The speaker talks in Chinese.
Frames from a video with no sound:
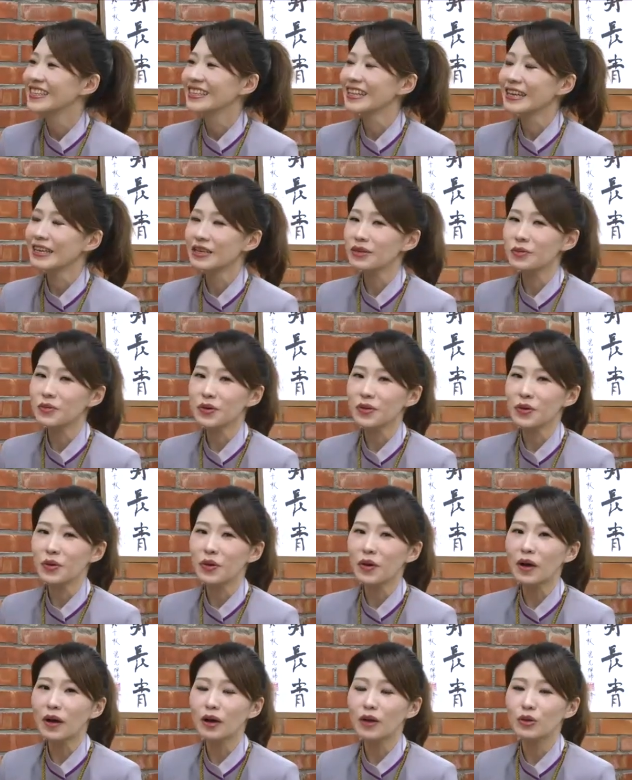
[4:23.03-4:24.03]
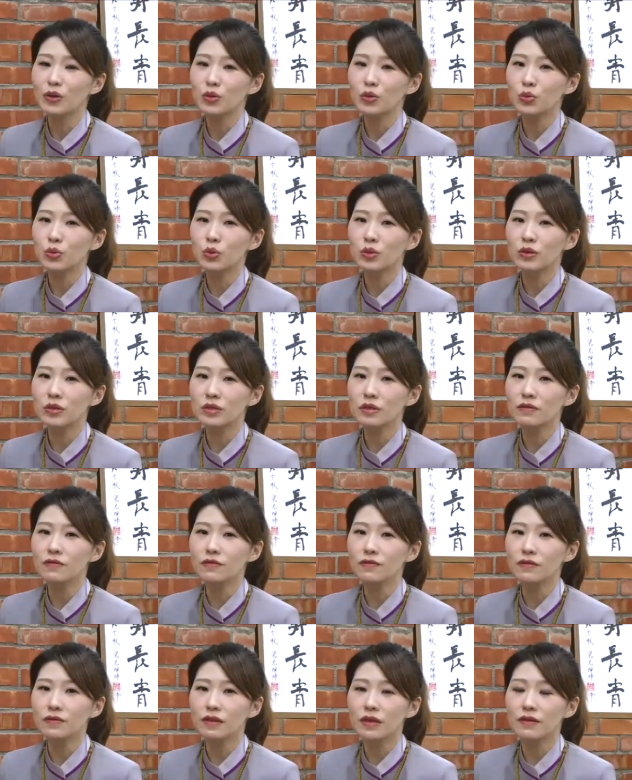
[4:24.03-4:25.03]
那因为有很多政
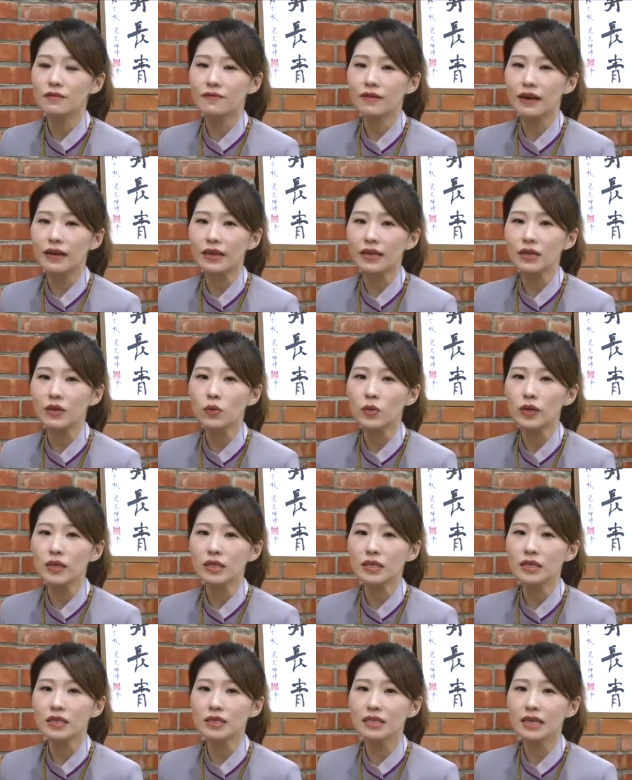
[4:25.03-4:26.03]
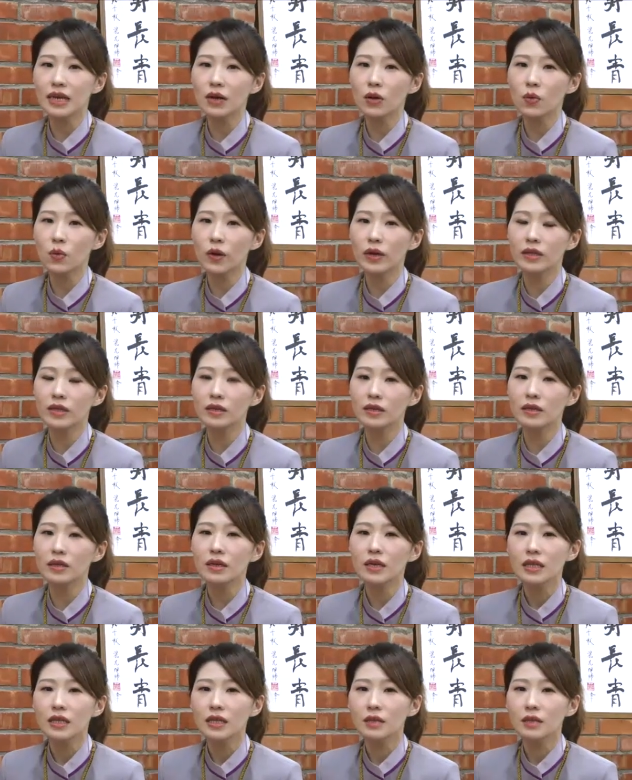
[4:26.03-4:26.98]
府的法令规定相关呢，